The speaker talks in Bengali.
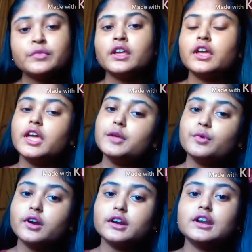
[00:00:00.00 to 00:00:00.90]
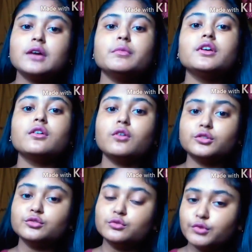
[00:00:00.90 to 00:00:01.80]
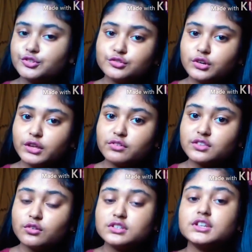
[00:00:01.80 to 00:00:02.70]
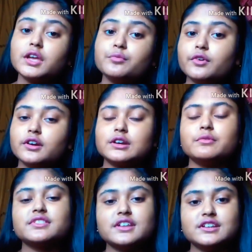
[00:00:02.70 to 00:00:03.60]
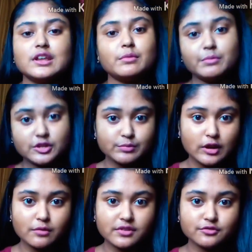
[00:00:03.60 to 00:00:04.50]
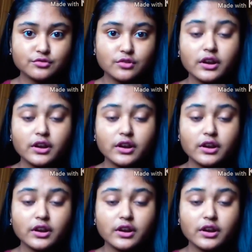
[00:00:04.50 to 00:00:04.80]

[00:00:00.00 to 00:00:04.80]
এই প্রোডাক্টটা আমি গত দু বছর ধরে ইউজ করছি এই প্রোডাক্টটা আমার স্কিন টাইপে বেশ ভালোভাবে স্যুট করে